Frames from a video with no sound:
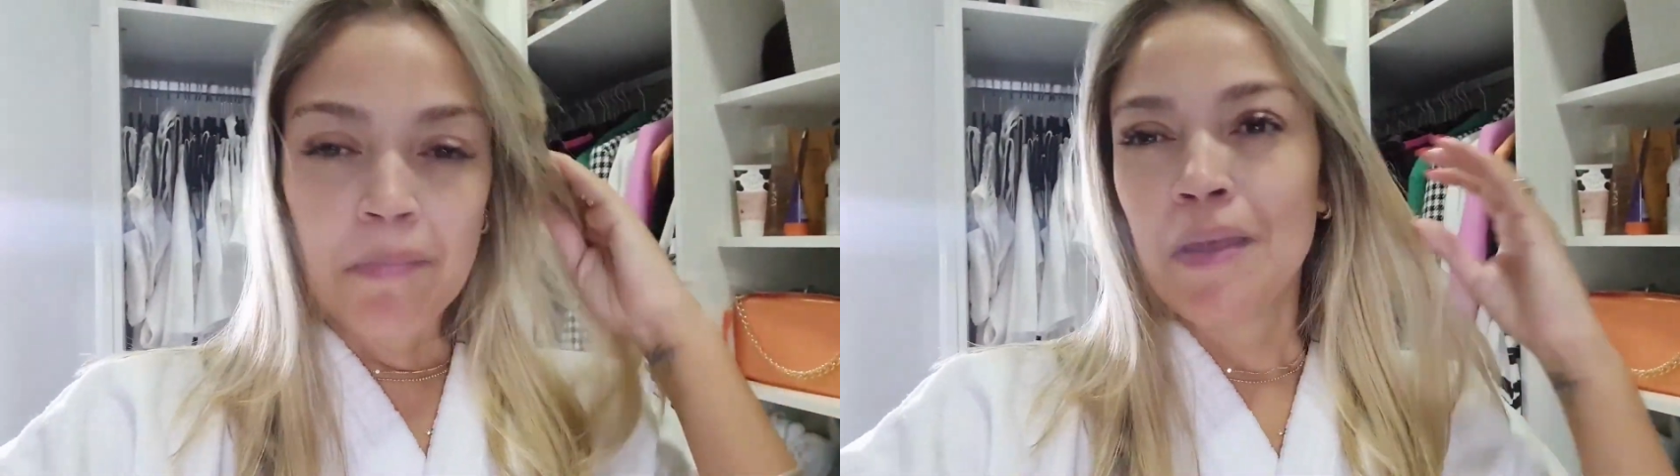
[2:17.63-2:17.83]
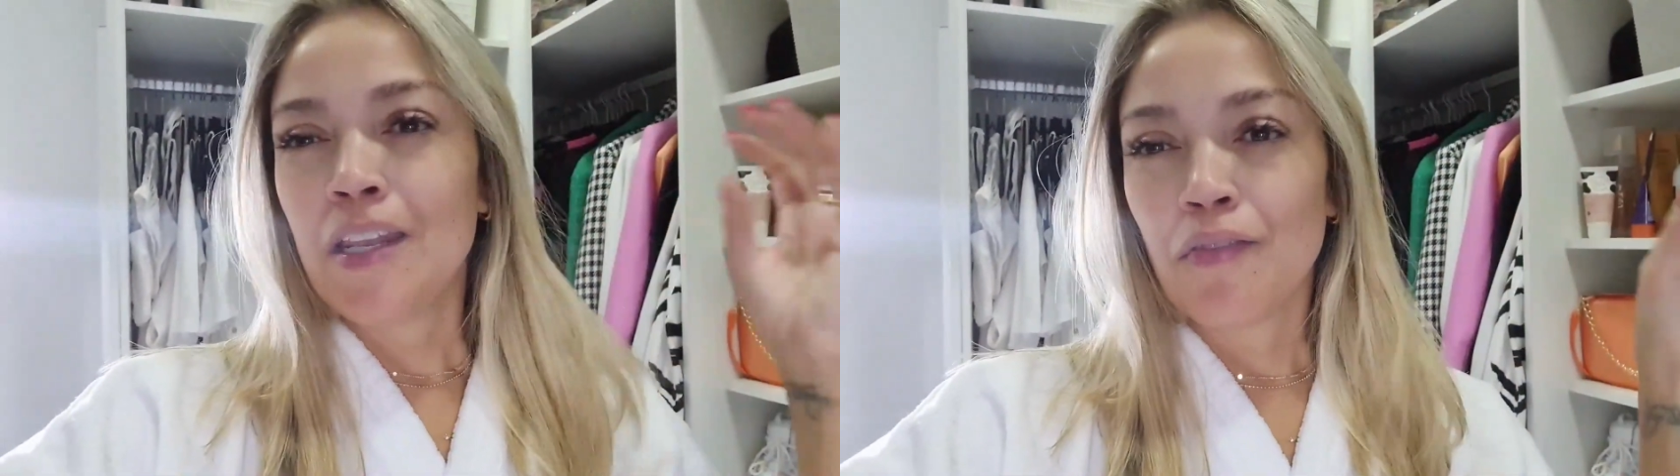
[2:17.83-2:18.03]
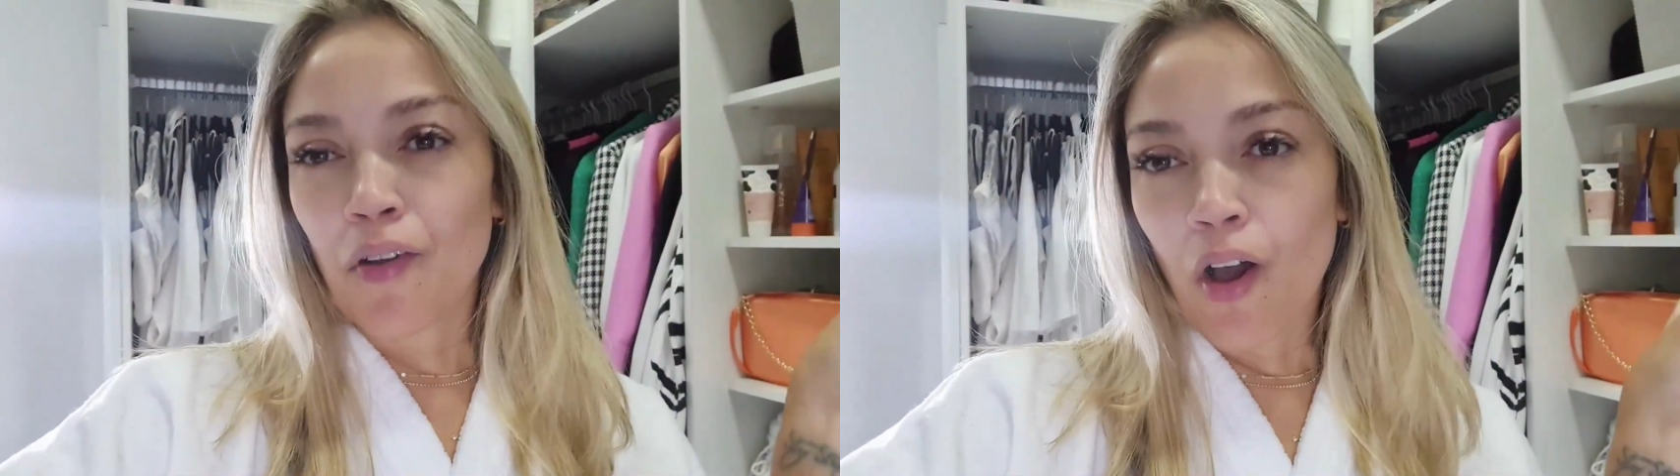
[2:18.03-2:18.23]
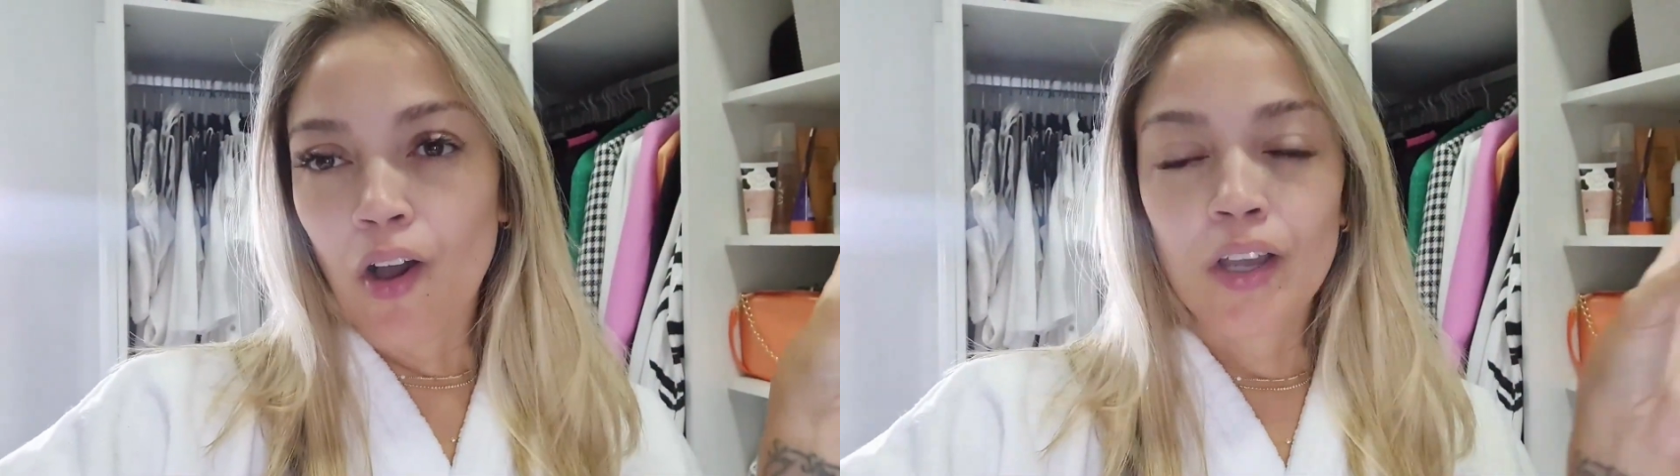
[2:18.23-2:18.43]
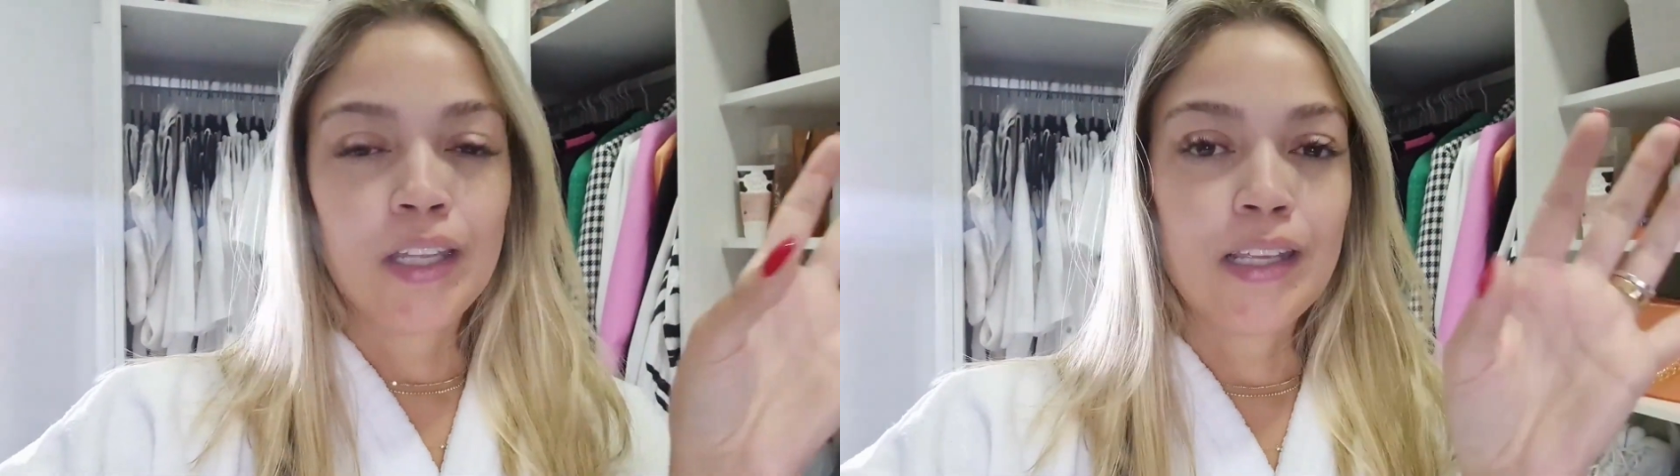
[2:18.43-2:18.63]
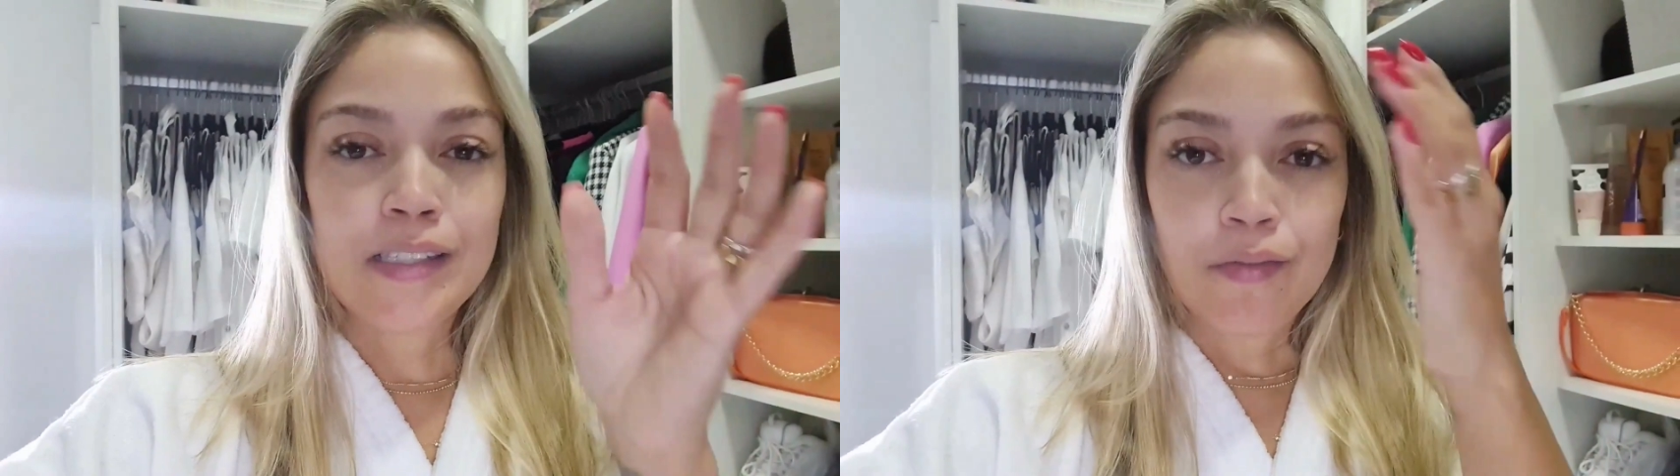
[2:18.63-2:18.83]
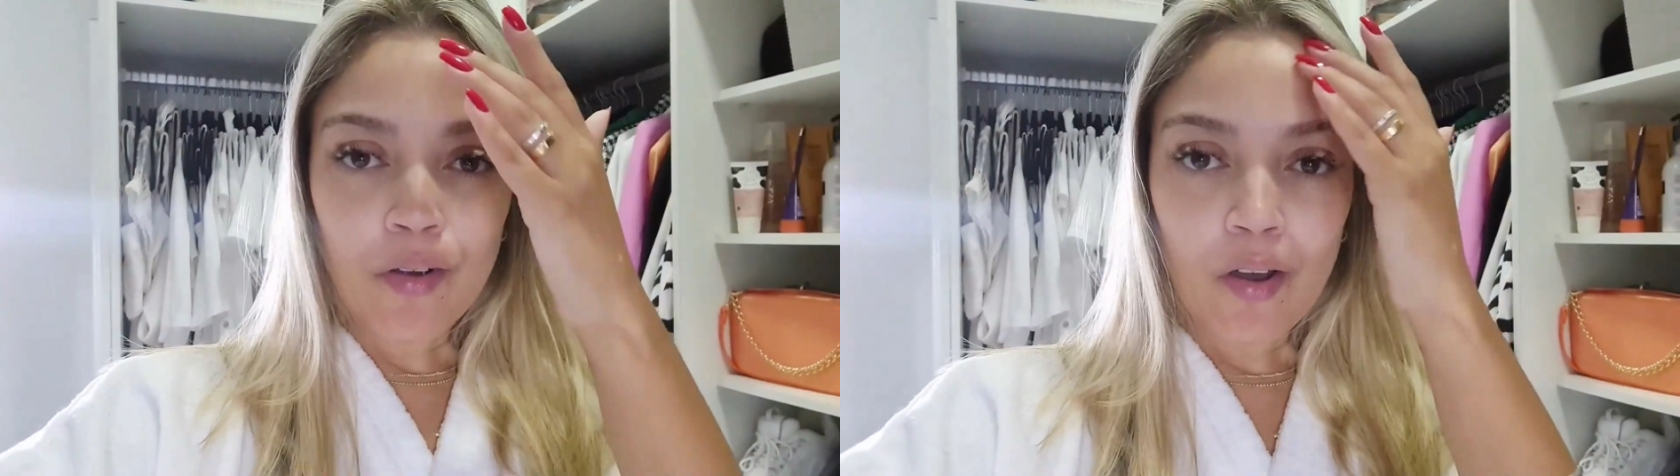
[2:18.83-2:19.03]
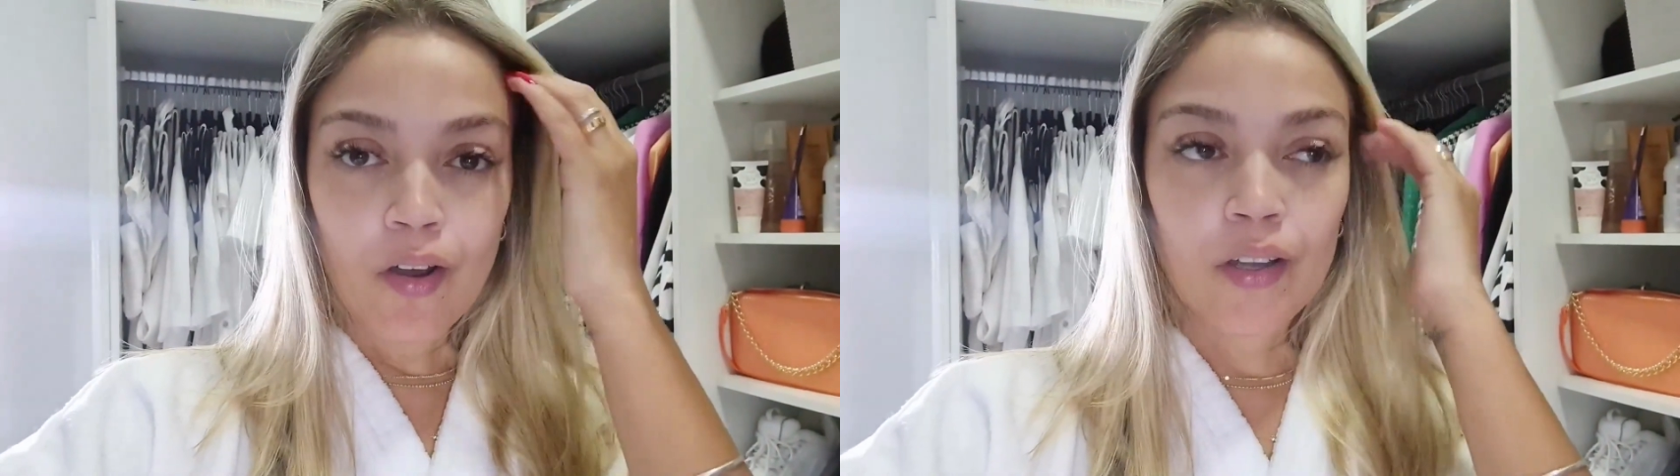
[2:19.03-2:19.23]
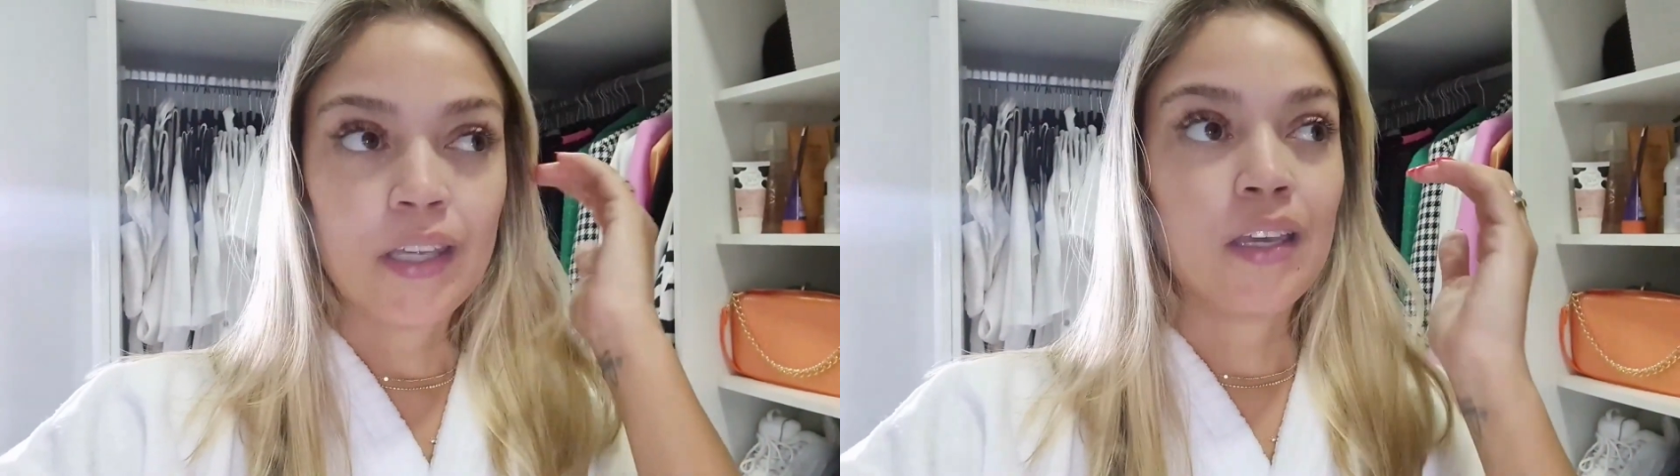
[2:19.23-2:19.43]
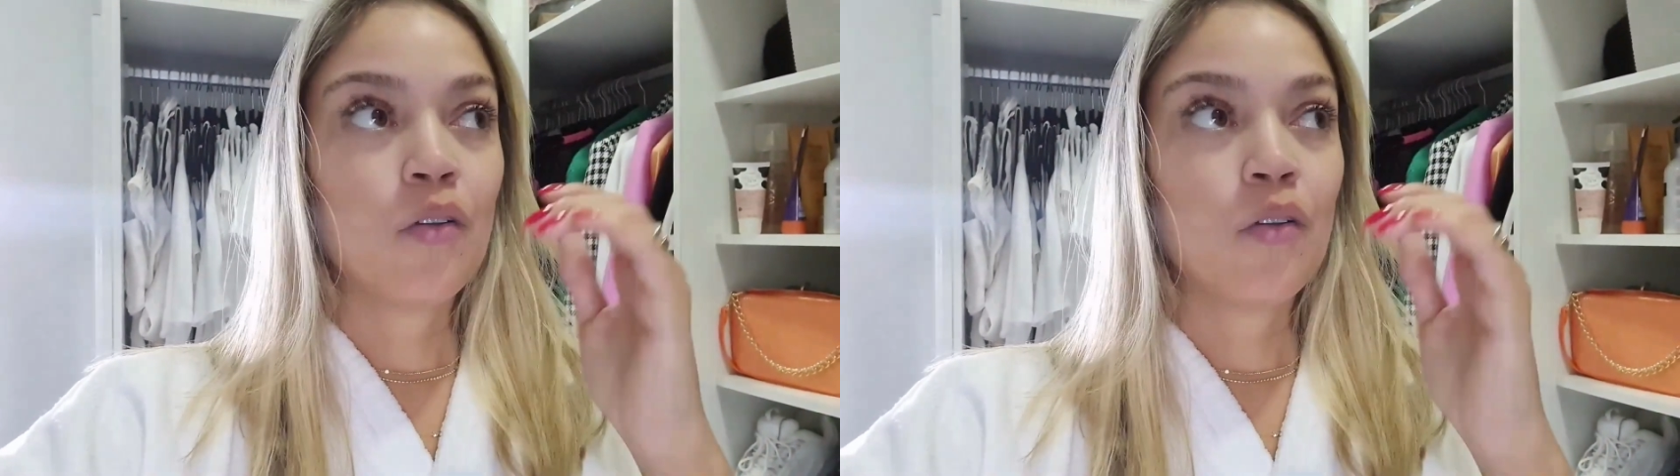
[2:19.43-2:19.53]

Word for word: mini vlog, nesse vlog,